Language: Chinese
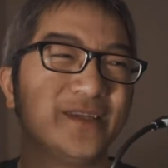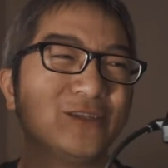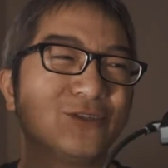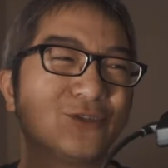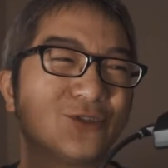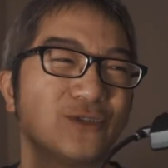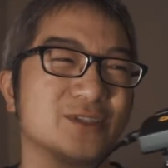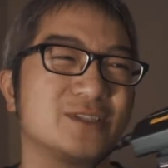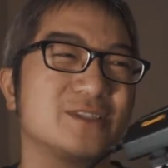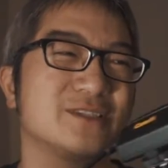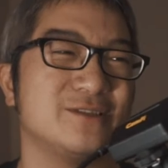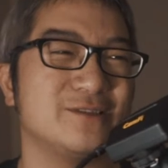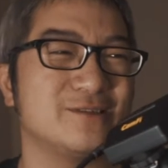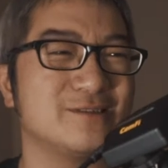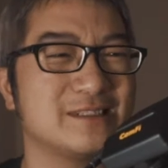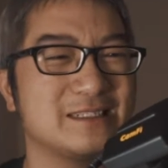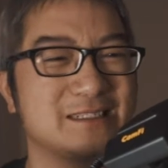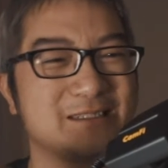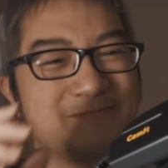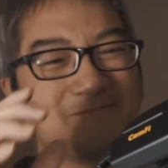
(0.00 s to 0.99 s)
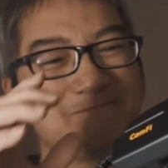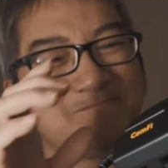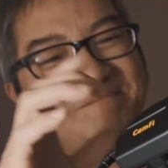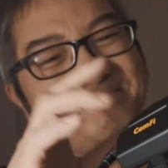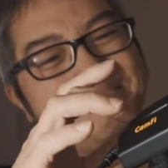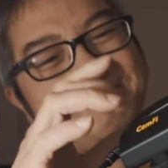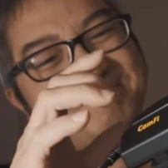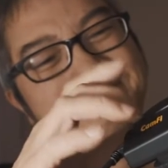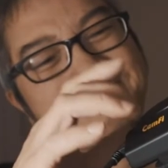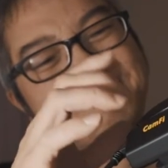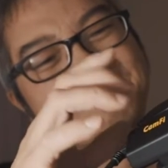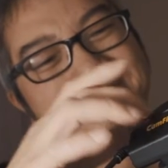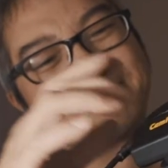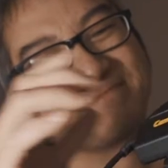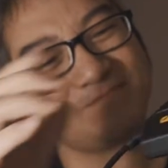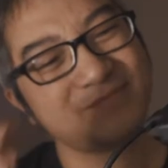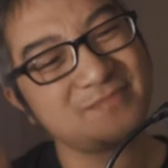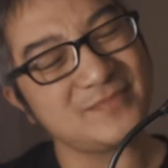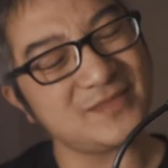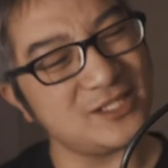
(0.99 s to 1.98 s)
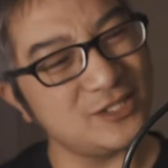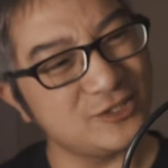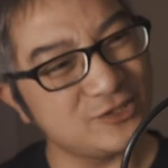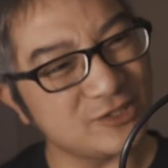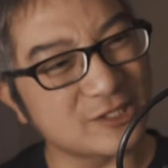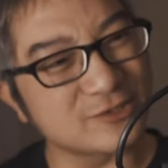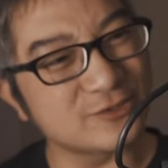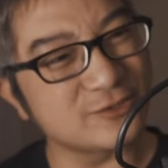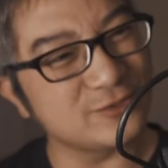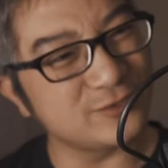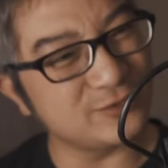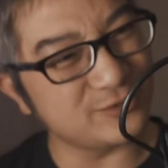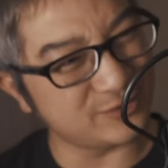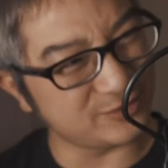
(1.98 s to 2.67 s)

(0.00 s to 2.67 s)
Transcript: 所使用的。传输速